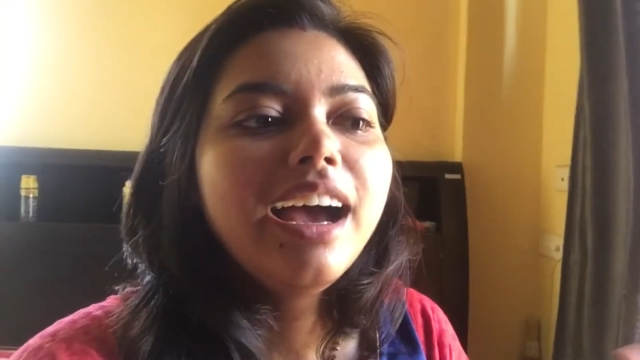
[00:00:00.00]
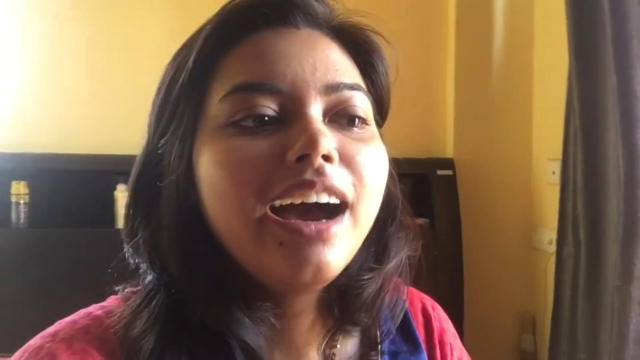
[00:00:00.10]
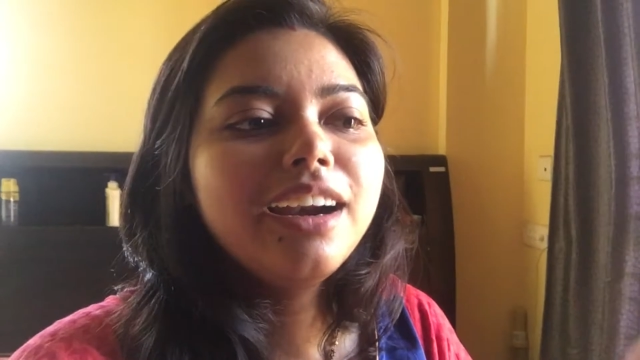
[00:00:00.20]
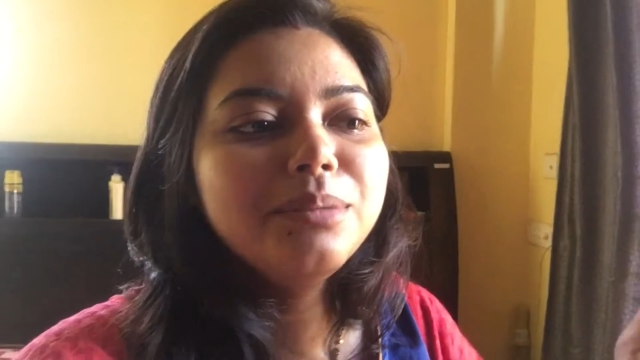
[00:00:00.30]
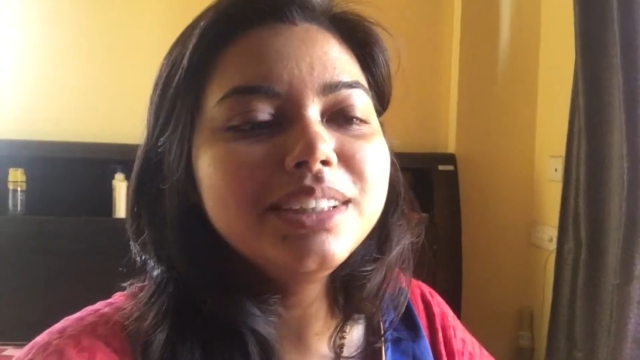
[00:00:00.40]

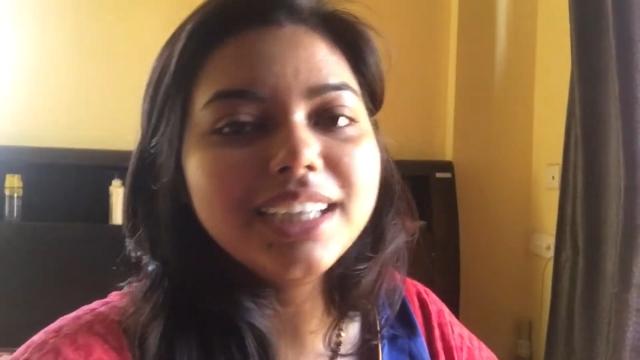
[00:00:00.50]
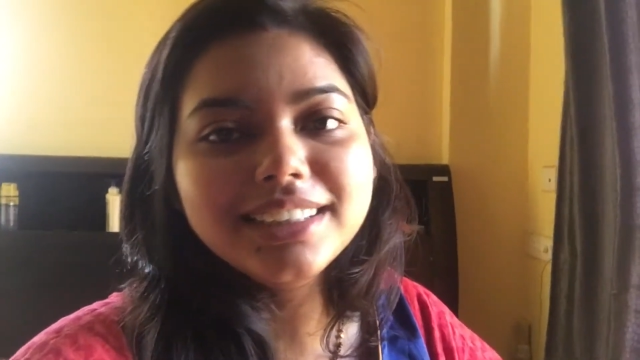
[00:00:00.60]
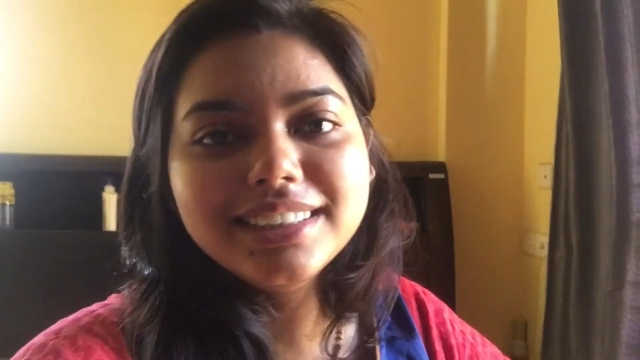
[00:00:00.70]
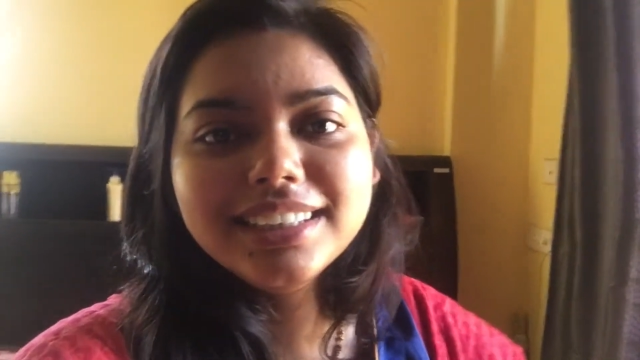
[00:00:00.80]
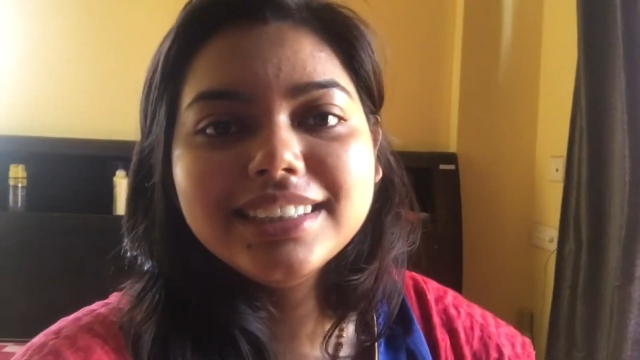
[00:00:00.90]
আর আমি
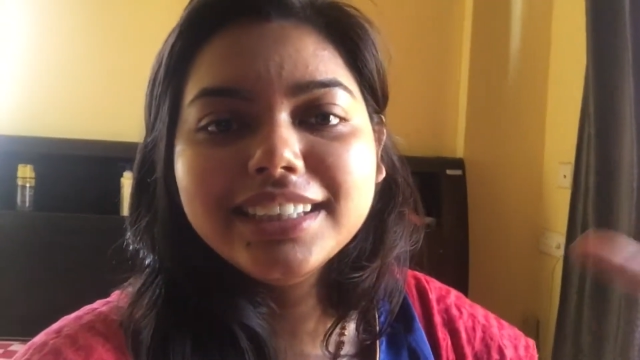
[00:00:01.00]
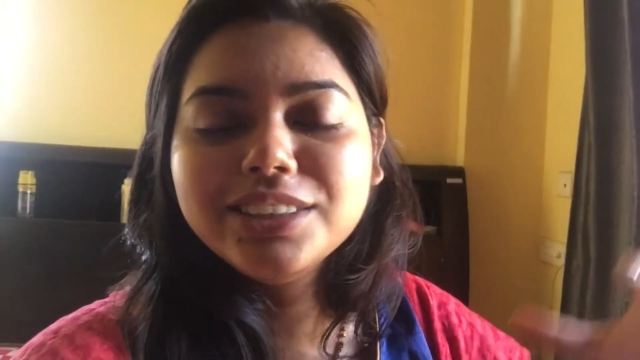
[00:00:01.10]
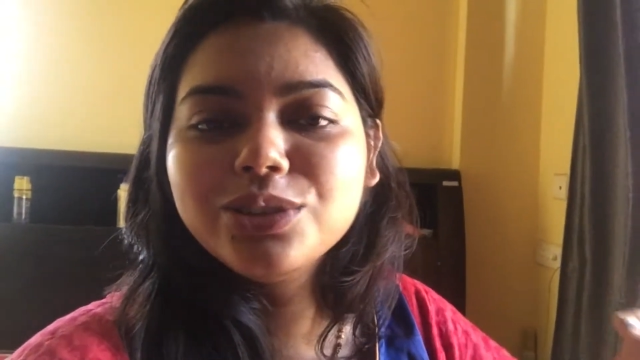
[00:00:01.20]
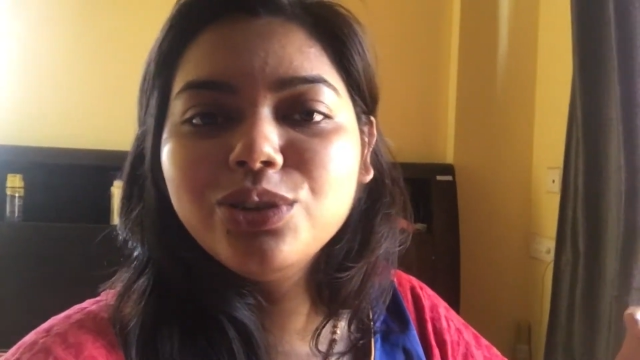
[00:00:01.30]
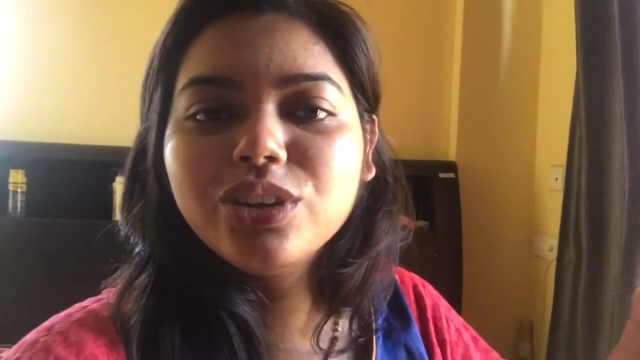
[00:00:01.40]
চাইছি এই
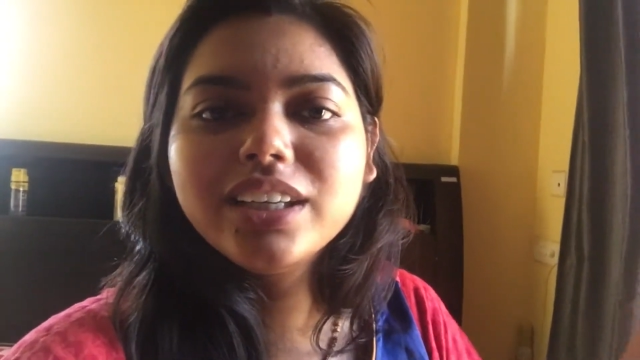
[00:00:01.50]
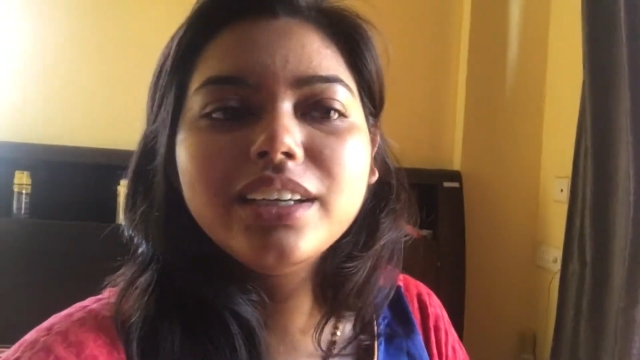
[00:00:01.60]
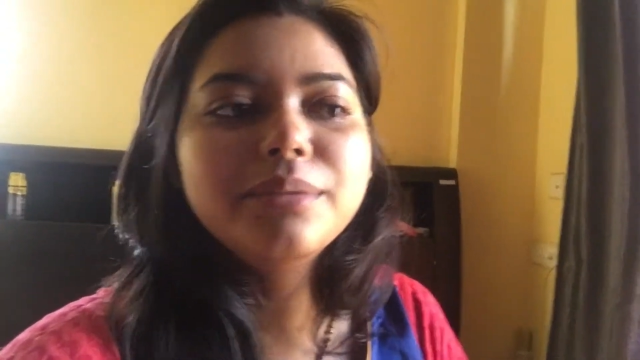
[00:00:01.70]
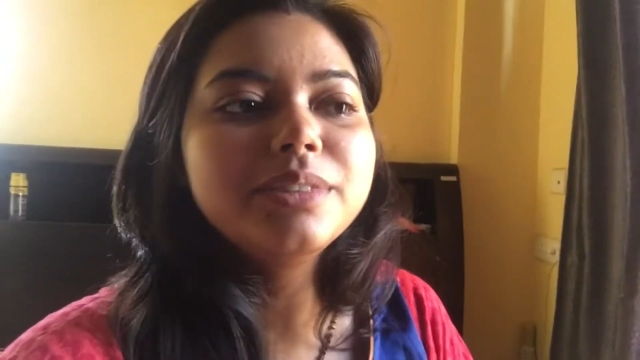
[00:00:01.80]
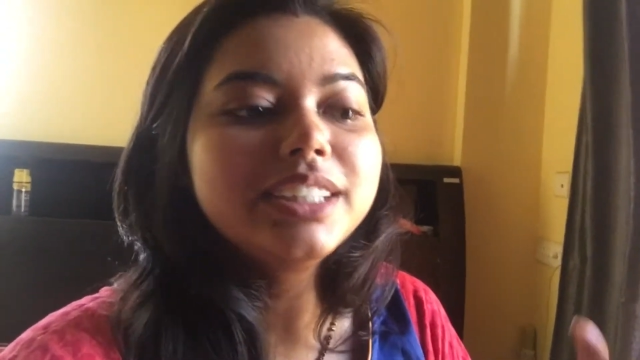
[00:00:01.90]
চেঞ্জগুলোকে
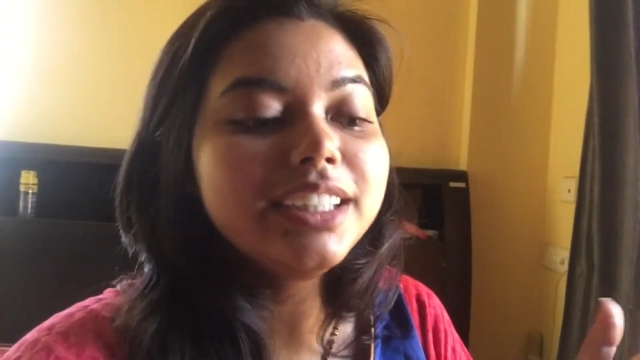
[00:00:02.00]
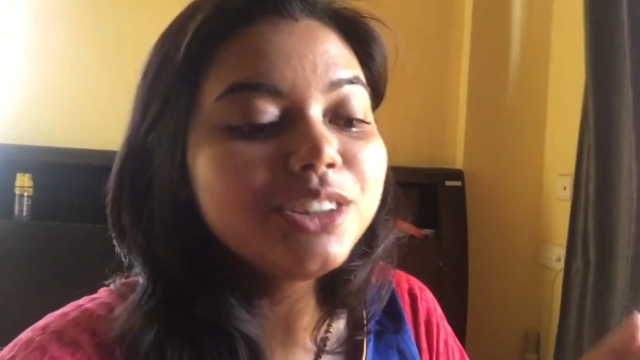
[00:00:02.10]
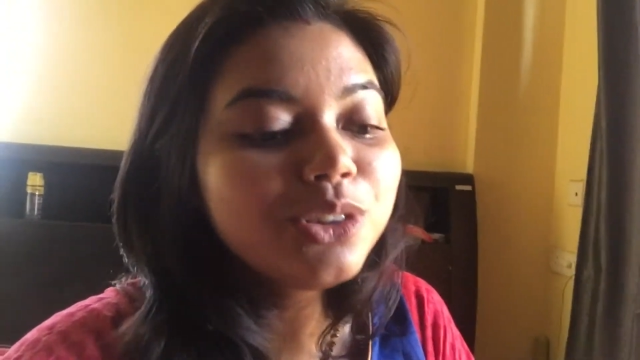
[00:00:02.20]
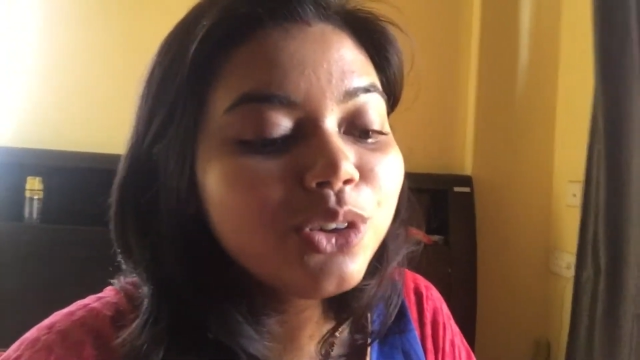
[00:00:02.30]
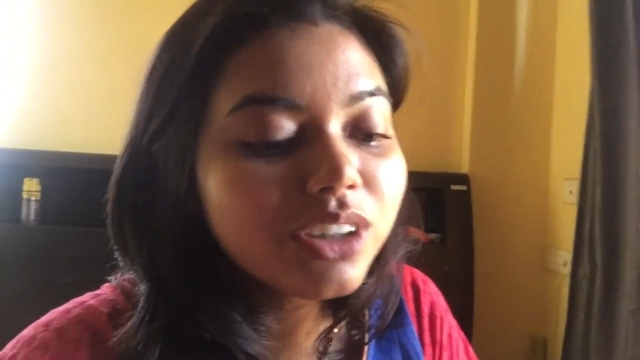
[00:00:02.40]

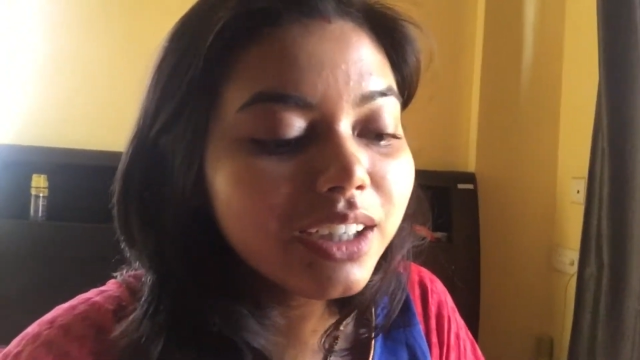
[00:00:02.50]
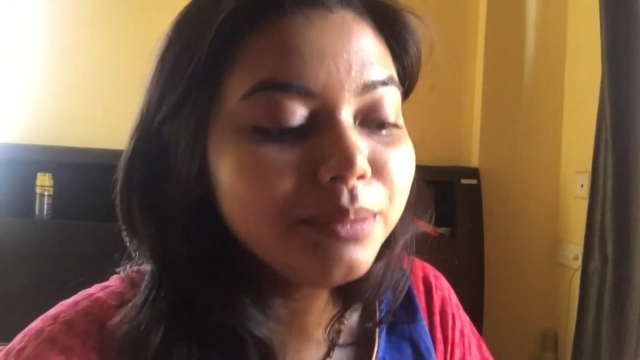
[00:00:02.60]
চেঞ্জগুলোকে